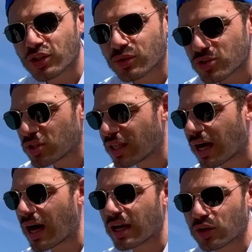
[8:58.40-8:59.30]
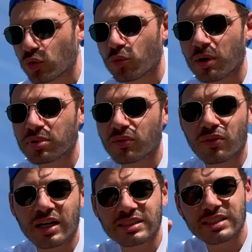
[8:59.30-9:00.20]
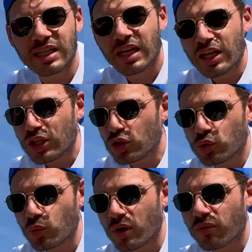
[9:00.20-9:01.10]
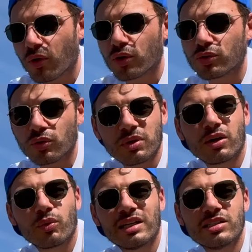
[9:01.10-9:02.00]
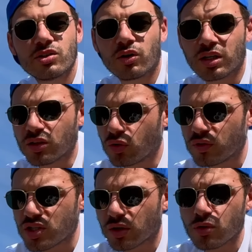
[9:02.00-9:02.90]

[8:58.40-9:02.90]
centro città a Roma per farsi due foto in quelle zone dove c'è